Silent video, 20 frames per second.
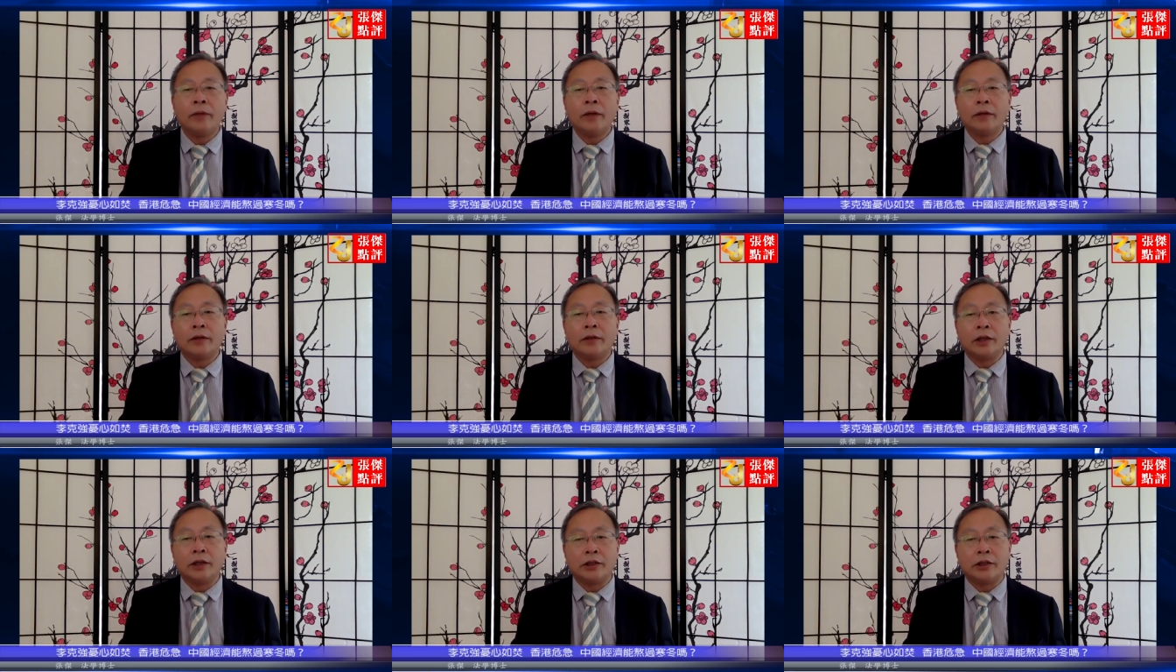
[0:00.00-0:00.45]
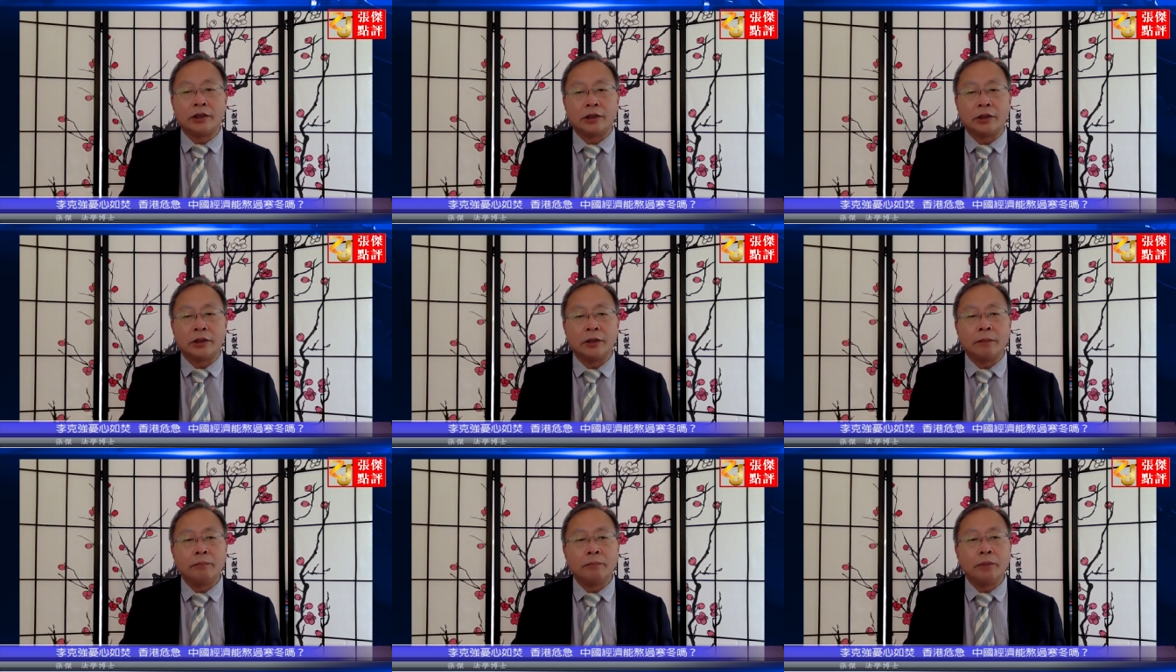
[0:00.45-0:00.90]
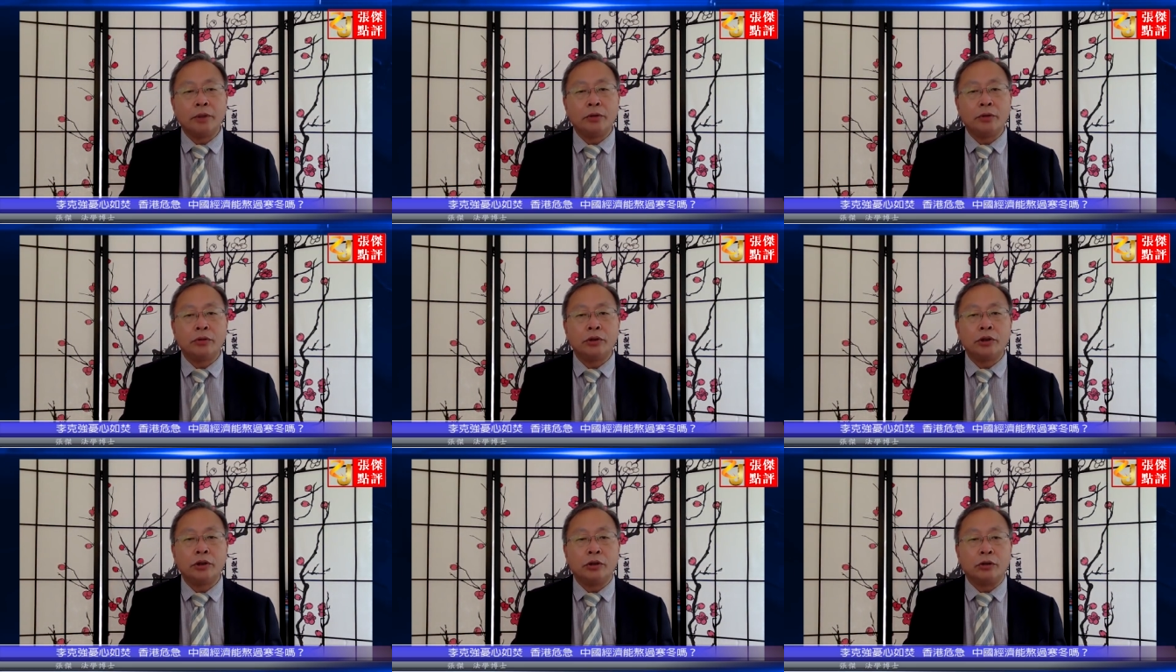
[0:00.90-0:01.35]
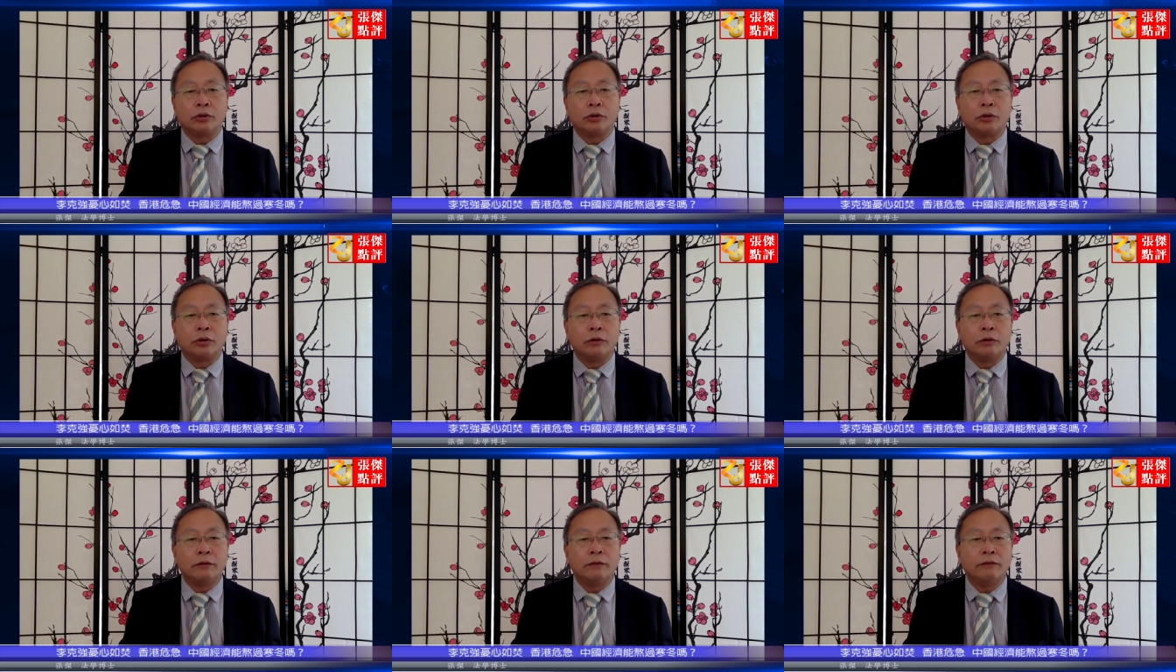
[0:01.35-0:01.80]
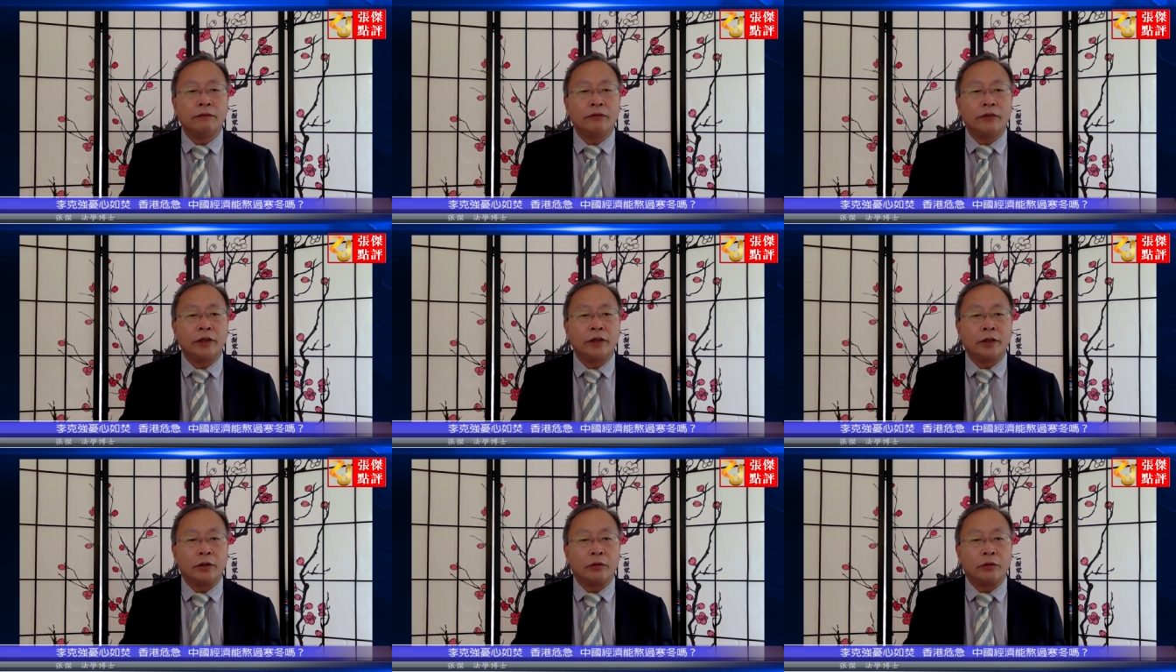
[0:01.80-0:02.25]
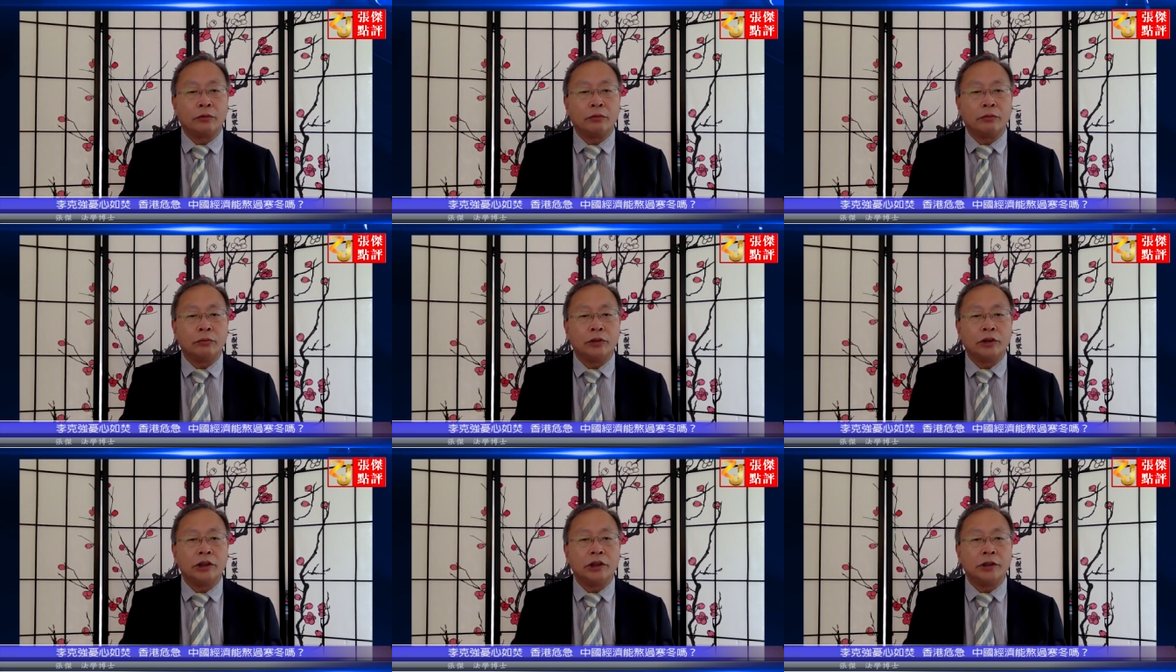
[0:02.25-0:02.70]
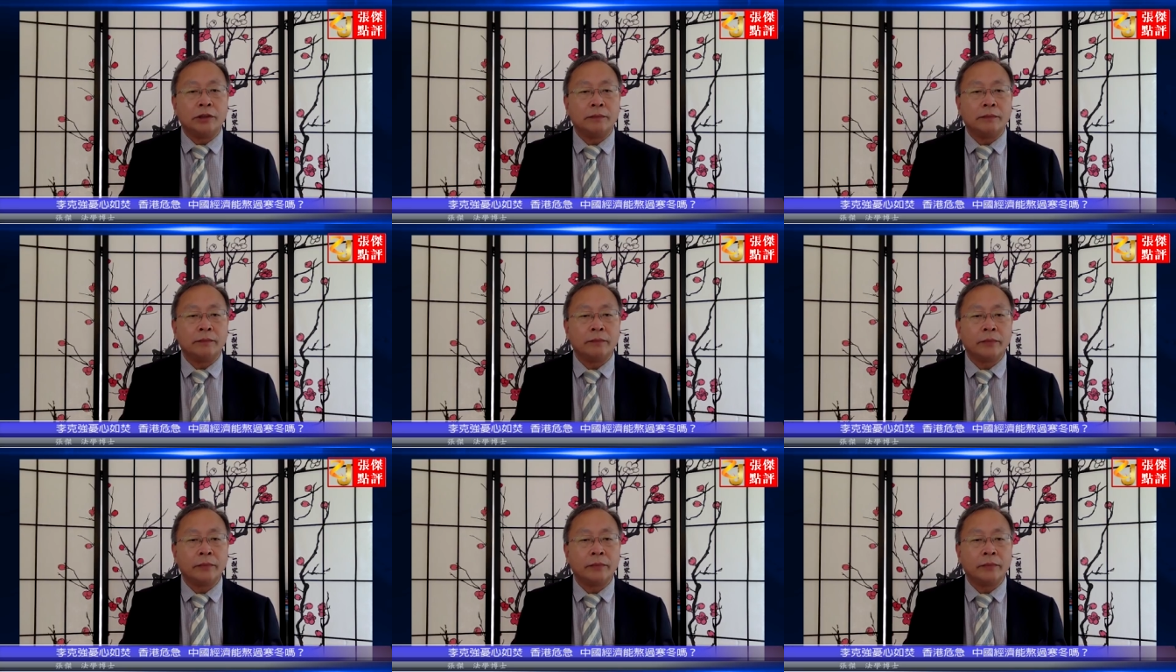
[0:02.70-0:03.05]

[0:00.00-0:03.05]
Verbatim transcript: 对此必须有充分的估计。